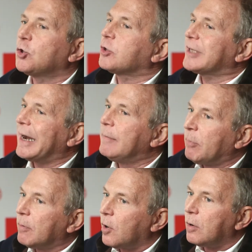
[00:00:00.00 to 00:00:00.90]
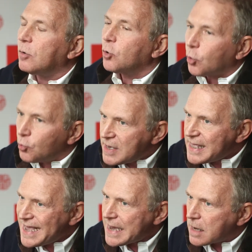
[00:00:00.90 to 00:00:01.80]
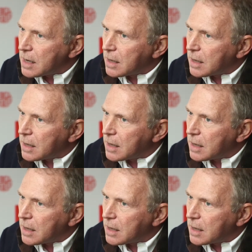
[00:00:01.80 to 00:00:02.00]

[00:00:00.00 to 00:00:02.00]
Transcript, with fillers: totalement ruiné.